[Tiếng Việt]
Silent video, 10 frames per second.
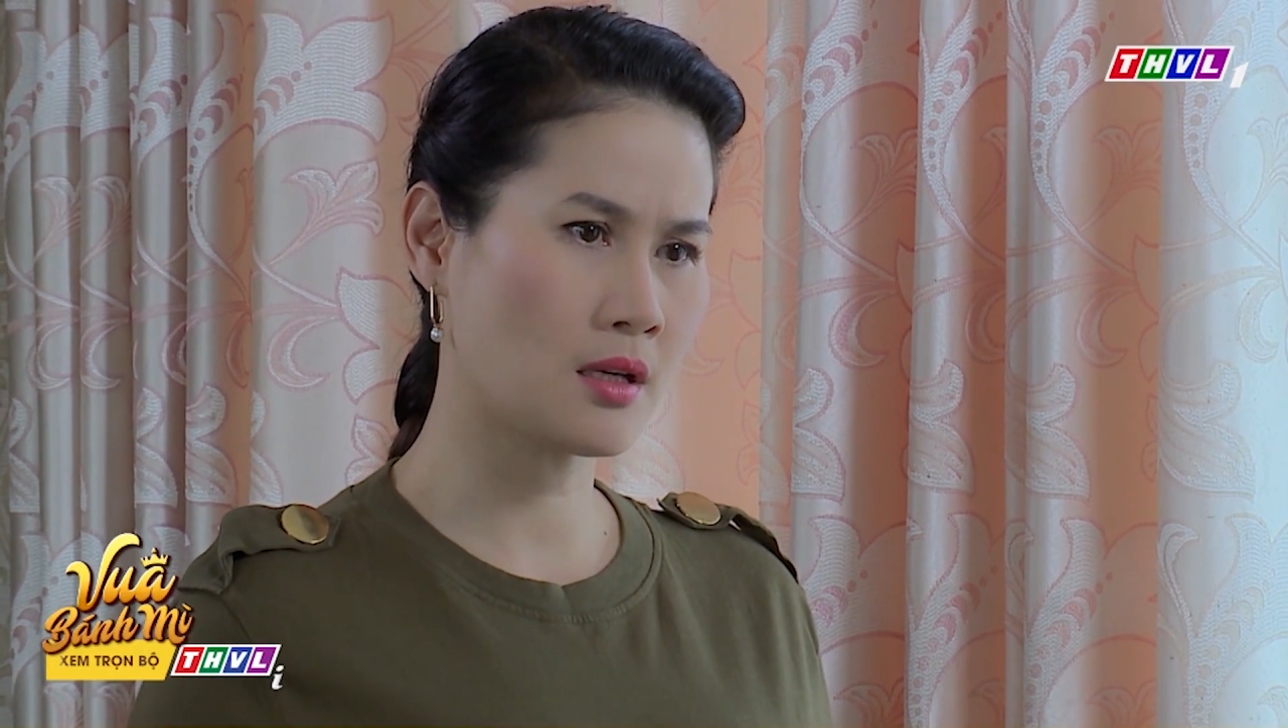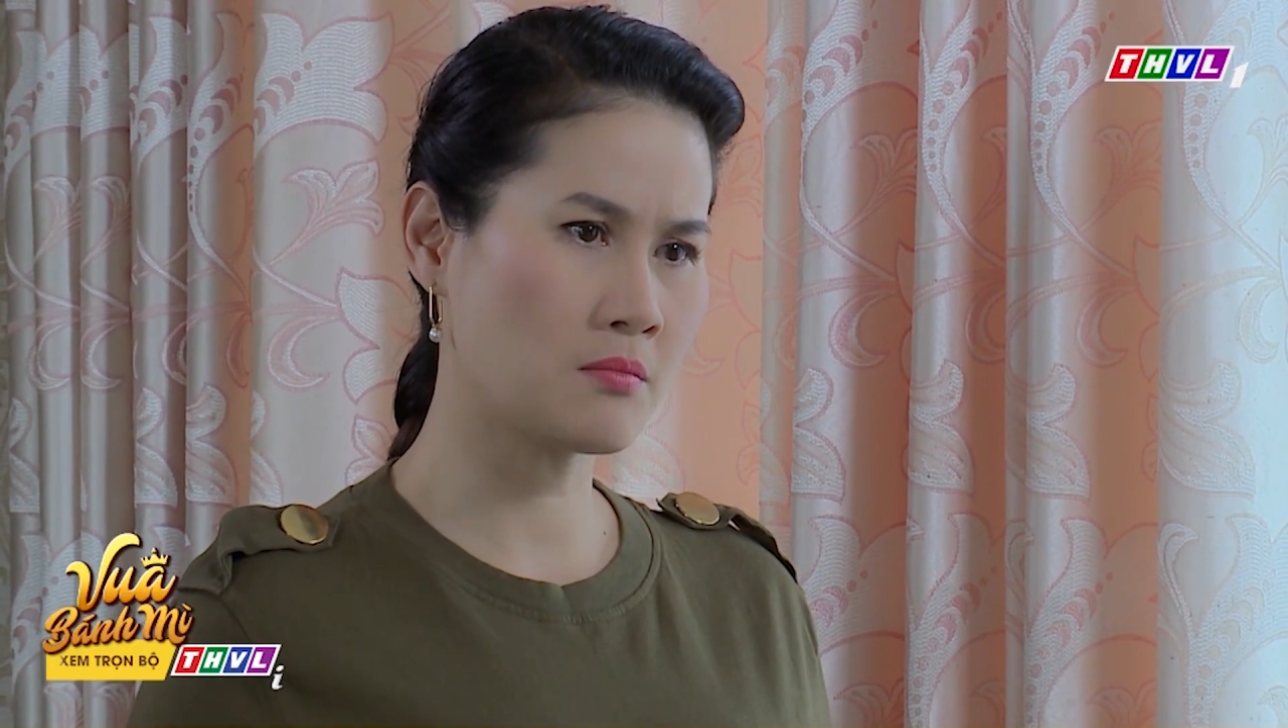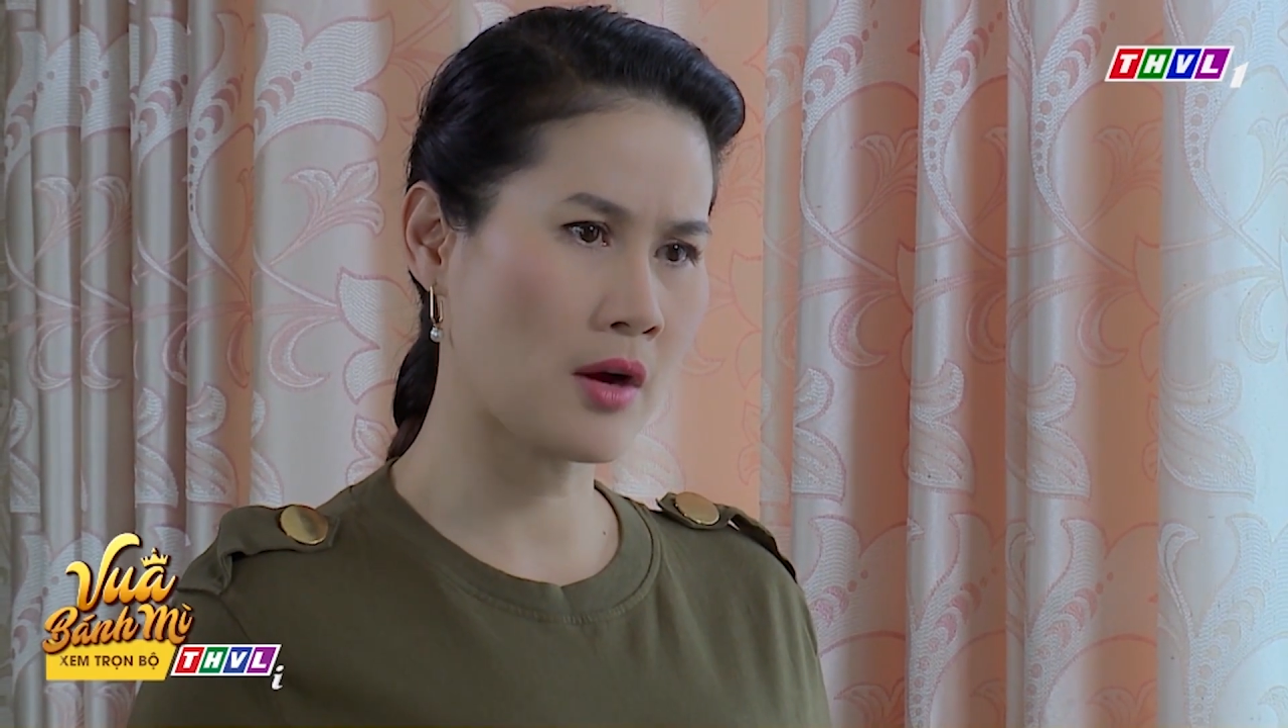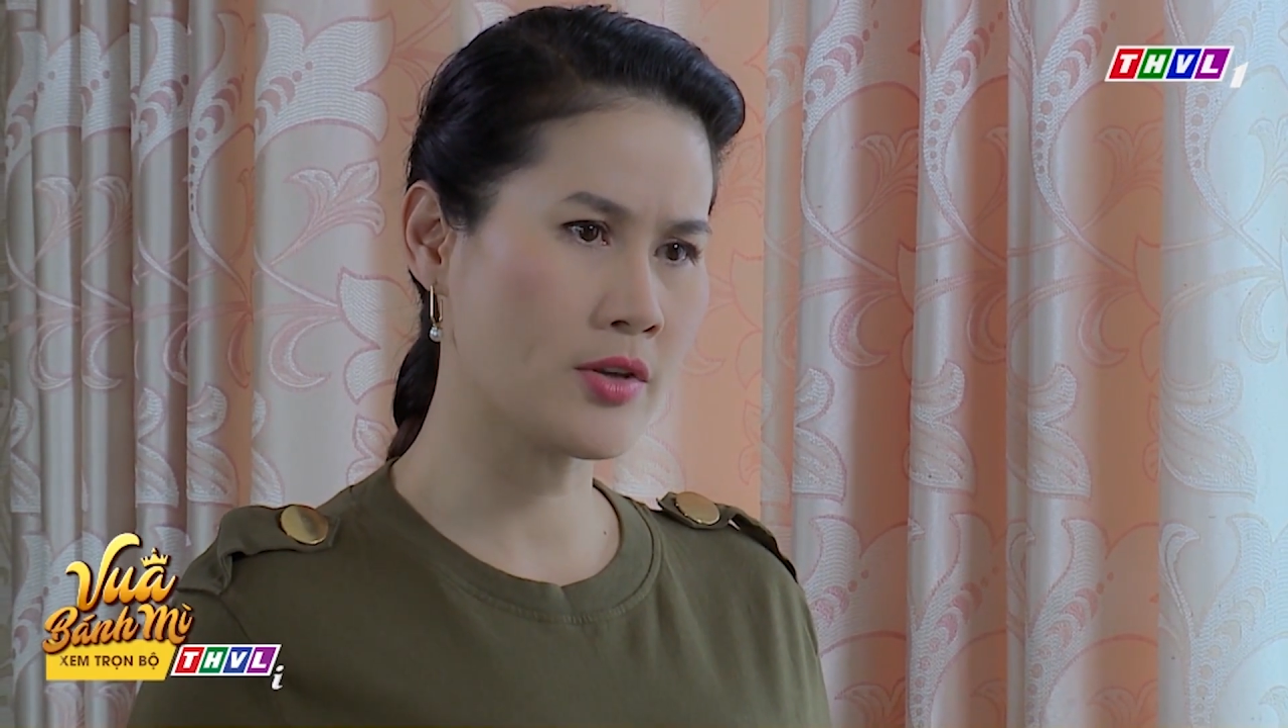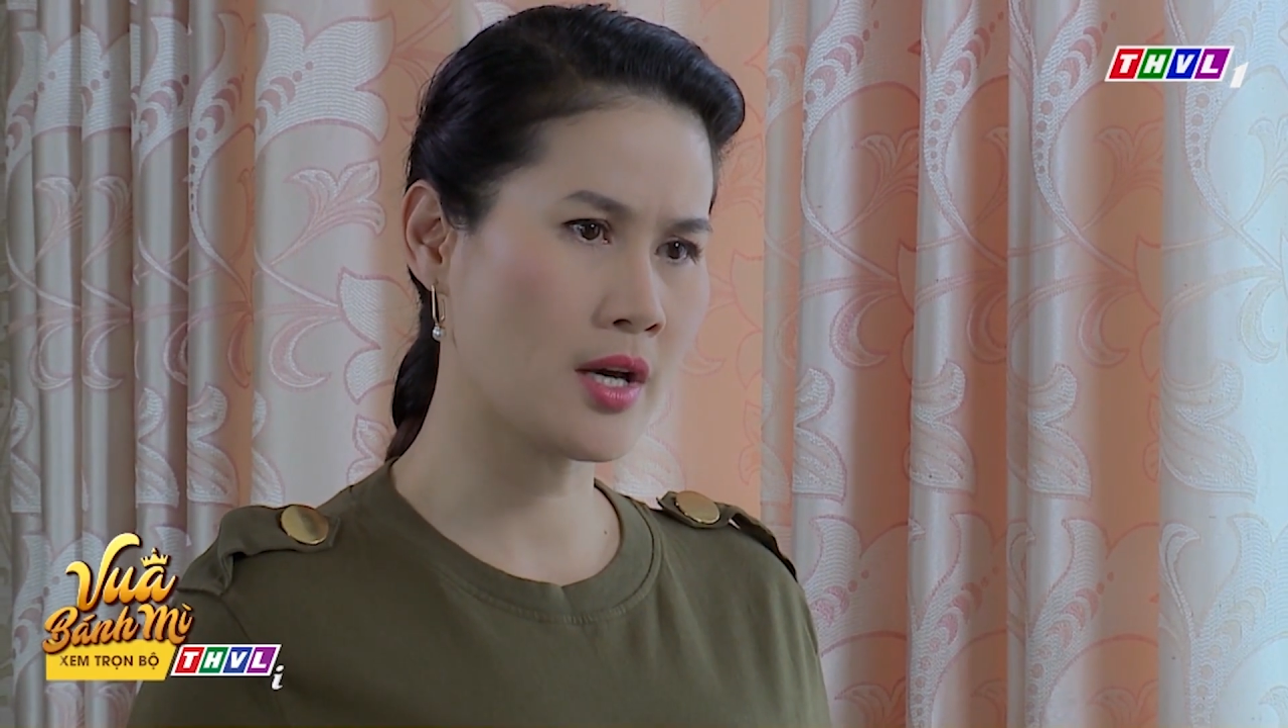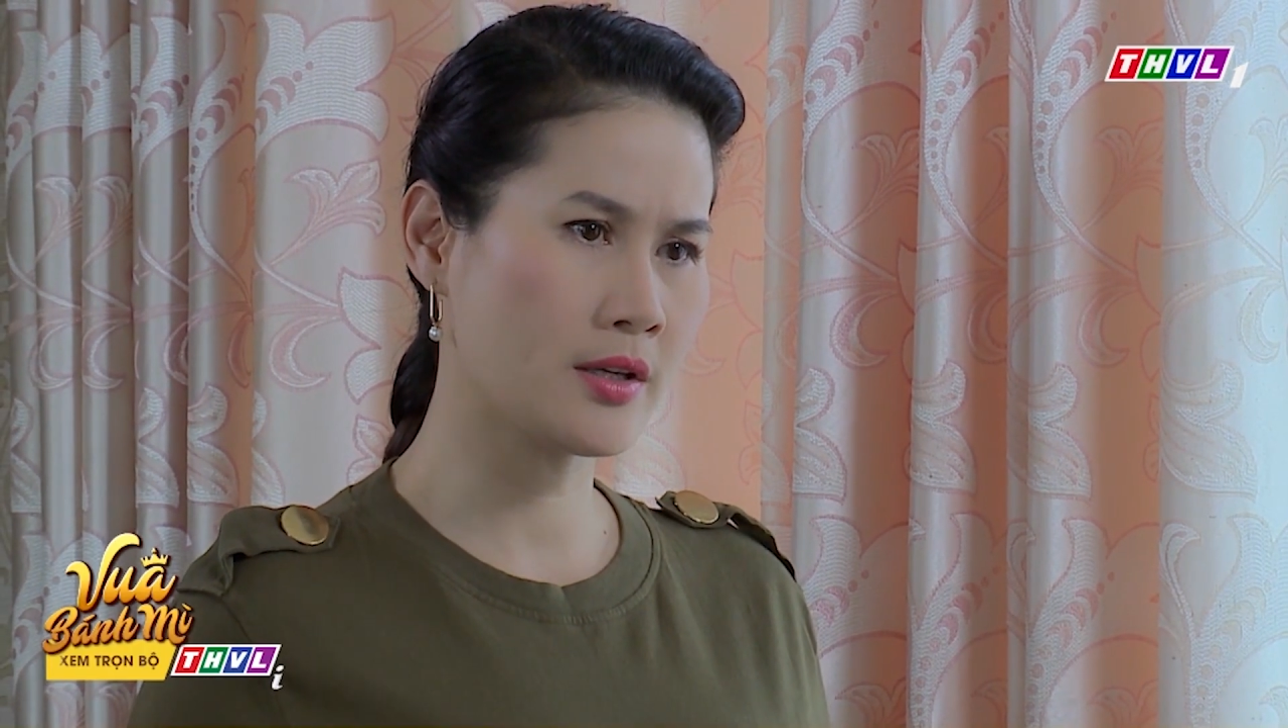không bao giờ